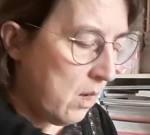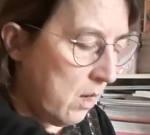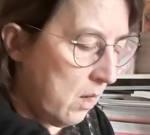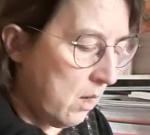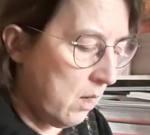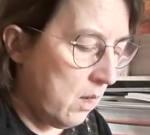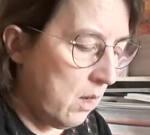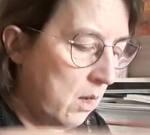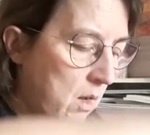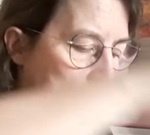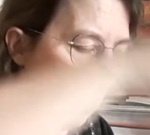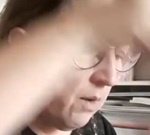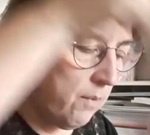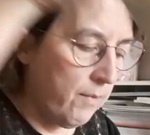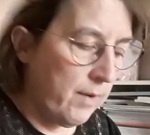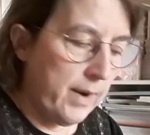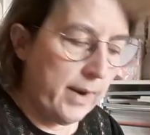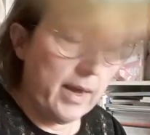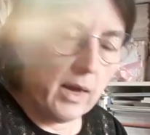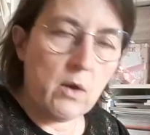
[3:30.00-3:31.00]
Euh,
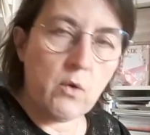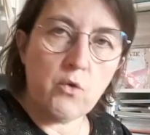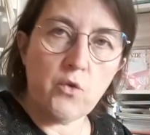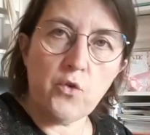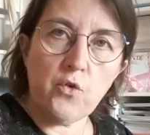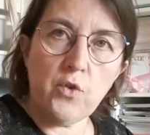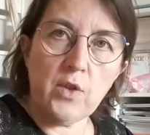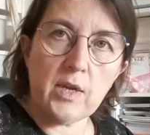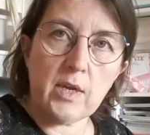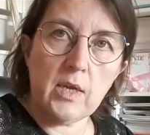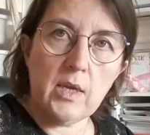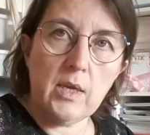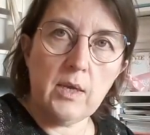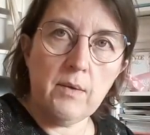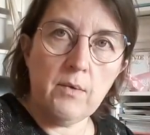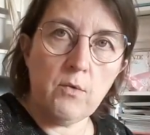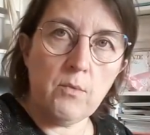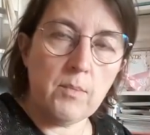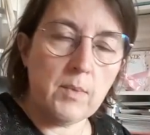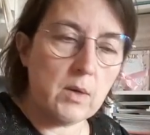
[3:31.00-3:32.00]
voilà,
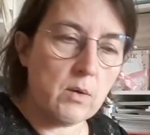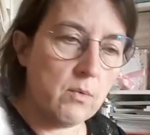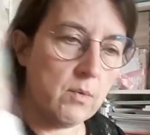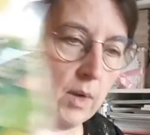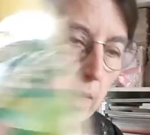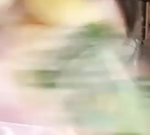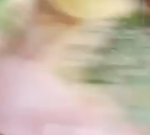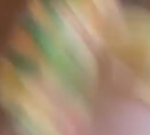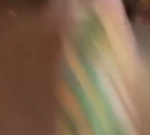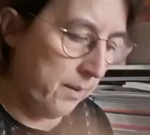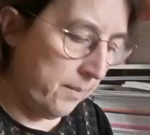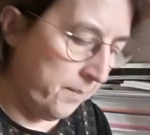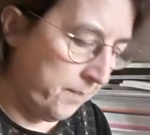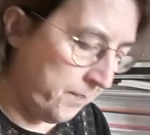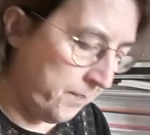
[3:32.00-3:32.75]
cochonnerie numéro 1.